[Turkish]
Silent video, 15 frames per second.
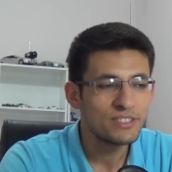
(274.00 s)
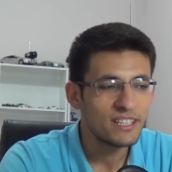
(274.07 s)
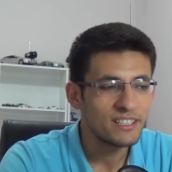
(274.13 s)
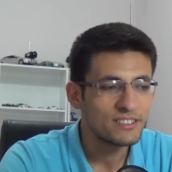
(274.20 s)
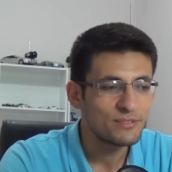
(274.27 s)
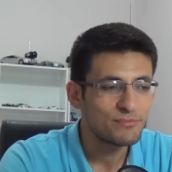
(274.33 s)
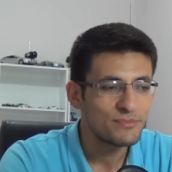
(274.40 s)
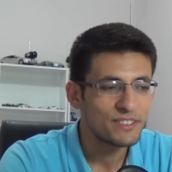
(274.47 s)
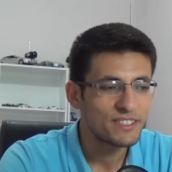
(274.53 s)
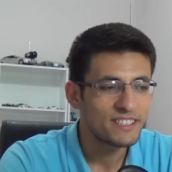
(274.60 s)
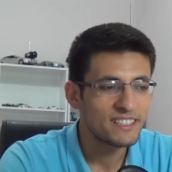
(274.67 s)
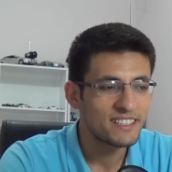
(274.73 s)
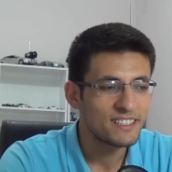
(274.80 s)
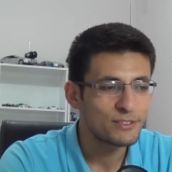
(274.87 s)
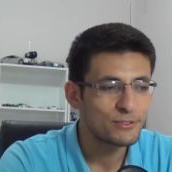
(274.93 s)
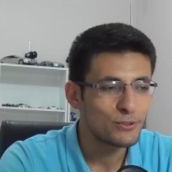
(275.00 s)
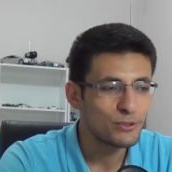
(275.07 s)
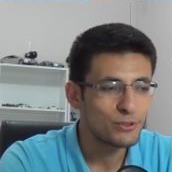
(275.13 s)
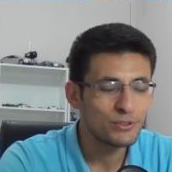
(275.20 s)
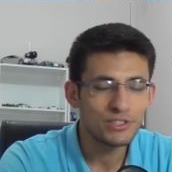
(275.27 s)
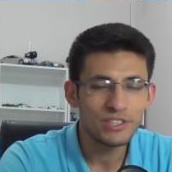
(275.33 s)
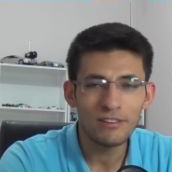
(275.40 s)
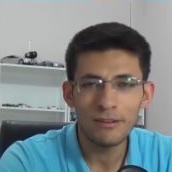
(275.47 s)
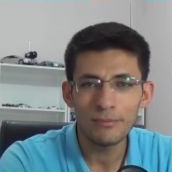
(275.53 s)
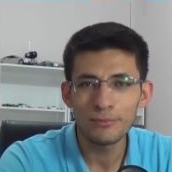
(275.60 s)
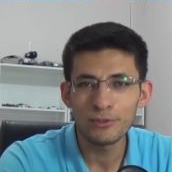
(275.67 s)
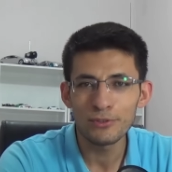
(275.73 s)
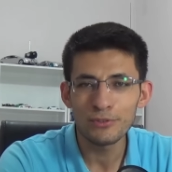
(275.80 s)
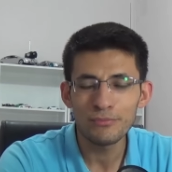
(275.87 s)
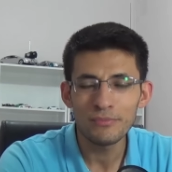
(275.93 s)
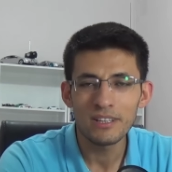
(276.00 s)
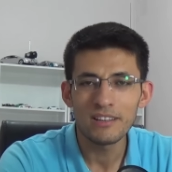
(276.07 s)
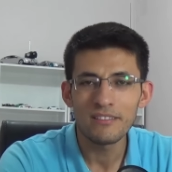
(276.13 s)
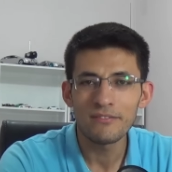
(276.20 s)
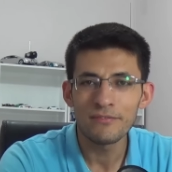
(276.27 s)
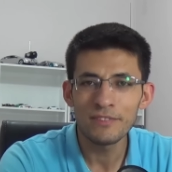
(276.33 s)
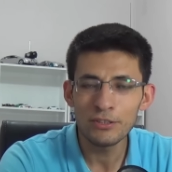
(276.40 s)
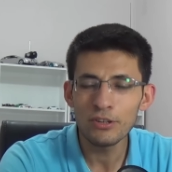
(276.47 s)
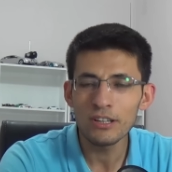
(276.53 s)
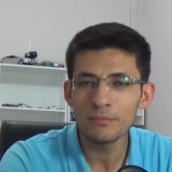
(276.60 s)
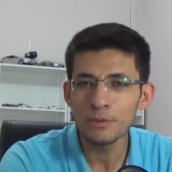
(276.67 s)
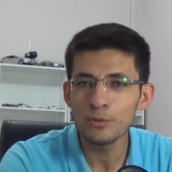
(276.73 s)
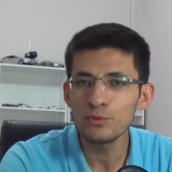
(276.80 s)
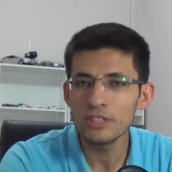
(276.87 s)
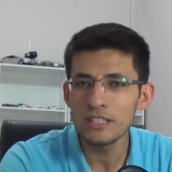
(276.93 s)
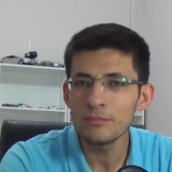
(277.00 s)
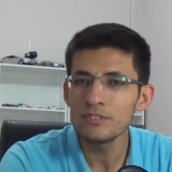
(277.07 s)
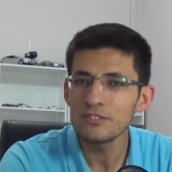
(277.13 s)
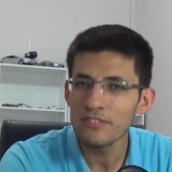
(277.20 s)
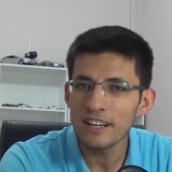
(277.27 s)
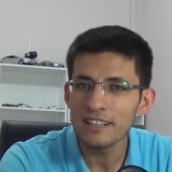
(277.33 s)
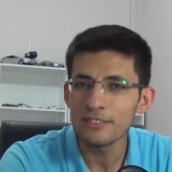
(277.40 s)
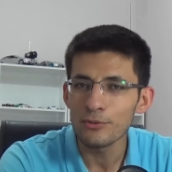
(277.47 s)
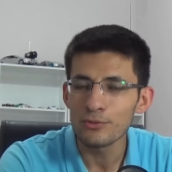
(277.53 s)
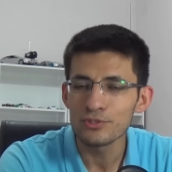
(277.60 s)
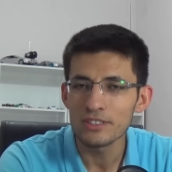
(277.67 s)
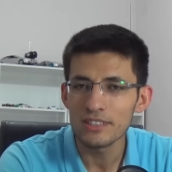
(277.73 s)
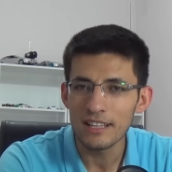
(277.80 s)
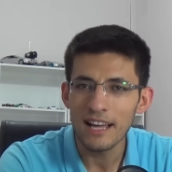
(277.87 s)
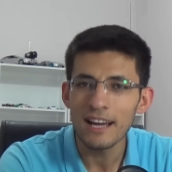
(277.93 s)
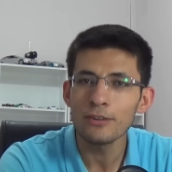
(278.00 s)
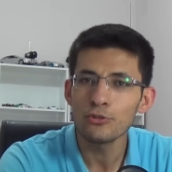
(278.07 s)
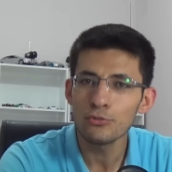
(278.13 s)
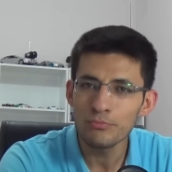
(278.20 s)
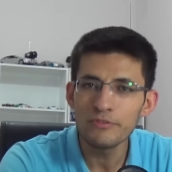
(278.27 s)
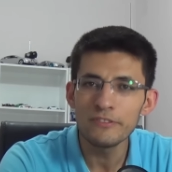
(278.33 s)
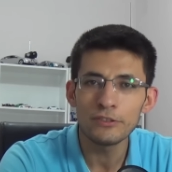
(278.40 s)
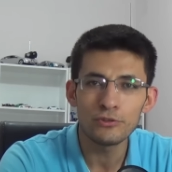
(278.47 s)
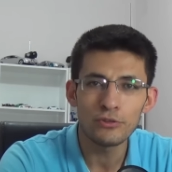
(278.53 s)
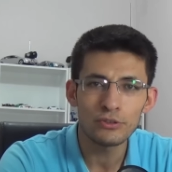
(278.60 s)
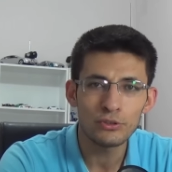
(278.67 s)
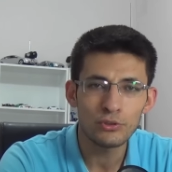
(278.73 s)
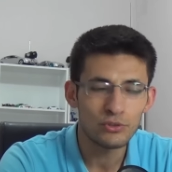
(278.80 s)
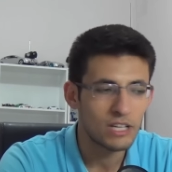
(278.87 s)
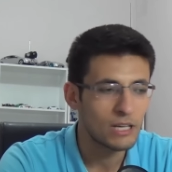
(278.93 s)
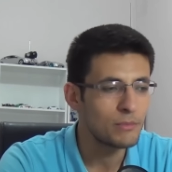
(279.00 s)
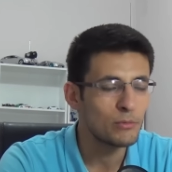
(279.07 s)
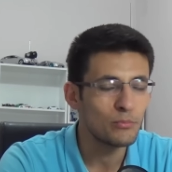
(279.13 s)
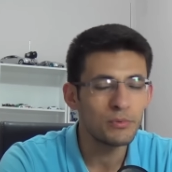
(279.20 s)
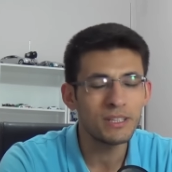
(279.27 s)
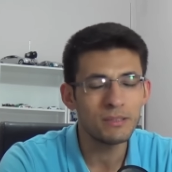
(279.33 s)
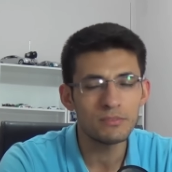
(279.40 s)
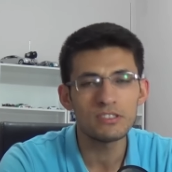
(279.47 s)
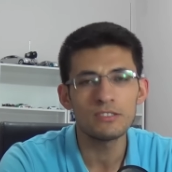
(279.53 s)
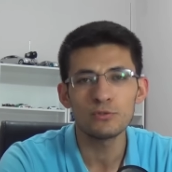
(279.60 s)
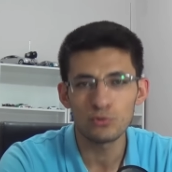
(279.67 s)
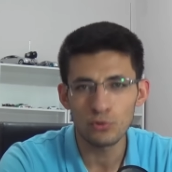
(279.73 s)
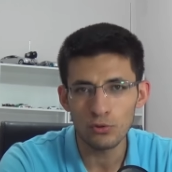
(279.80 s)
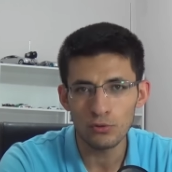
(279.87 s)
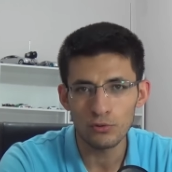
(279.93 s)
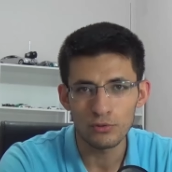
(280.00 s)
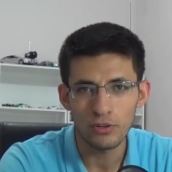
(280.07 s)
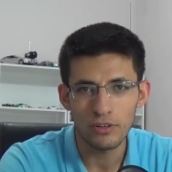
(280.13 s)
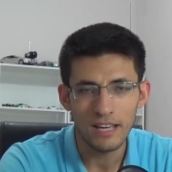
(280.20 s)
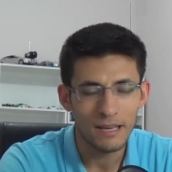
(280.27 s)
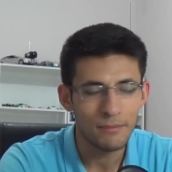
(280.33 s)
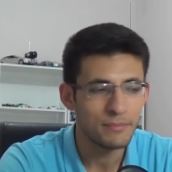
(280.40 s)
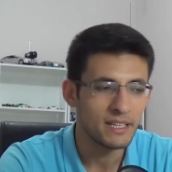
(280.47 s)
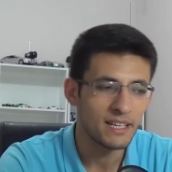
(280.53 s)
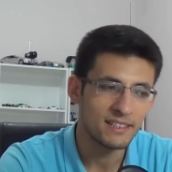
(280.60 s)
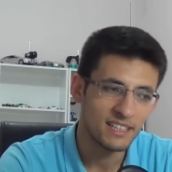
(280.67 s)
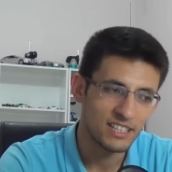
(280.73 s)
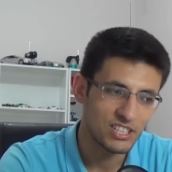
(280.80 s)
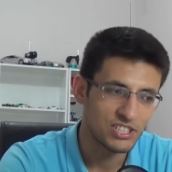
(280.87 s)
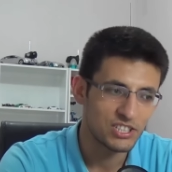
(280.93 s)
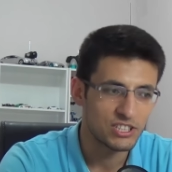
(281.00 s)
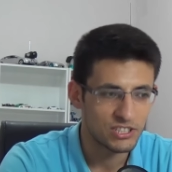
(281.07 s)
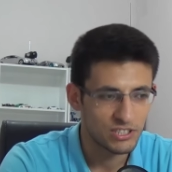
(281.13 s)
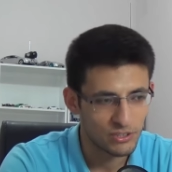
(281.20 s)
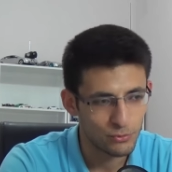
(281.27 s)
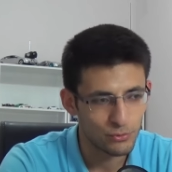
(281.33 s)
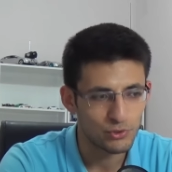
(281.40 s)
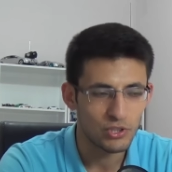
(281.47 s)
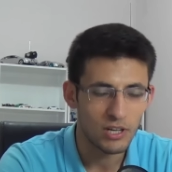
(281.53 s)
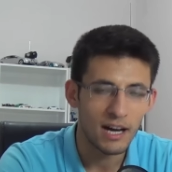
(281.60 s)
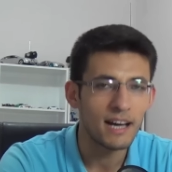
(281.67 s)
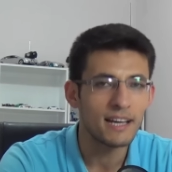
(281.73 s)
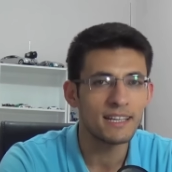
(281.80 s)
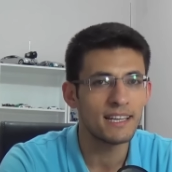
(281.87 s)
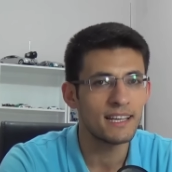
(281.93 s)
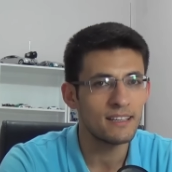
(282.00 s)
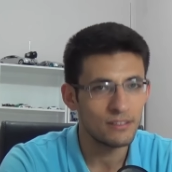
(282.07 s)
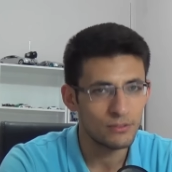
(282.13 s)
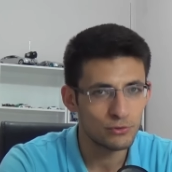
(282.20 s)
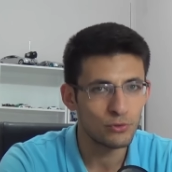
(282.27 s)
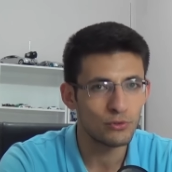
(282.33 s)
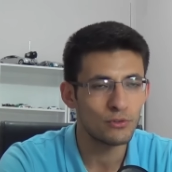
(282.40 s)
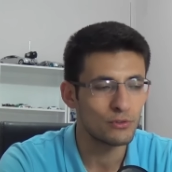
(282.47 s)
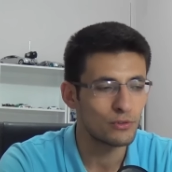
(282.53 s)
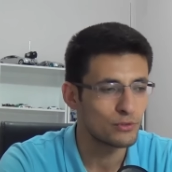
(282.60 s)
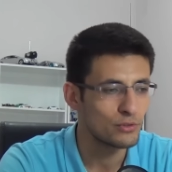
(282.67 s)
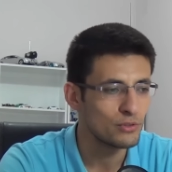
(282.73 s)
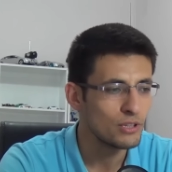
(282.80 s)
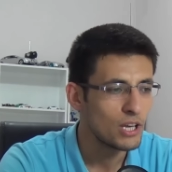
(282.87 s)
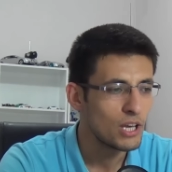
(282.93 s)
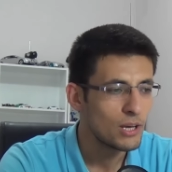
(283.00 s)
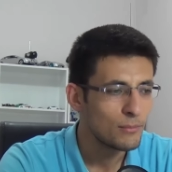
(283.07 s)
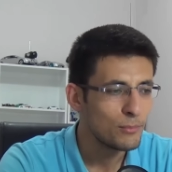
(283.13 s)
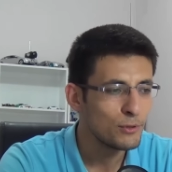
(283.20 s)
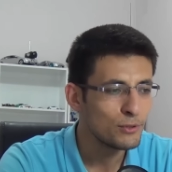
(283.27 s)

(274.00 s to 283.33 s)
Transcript: Bircan'cım e, sorunu cevaplıyorum video atma düzenimiz vardı önceden. Her gün bir video atıyorduk ama bu benim için zor oluyor. Hem bir yandan iş, güç, aile zor oluyordu.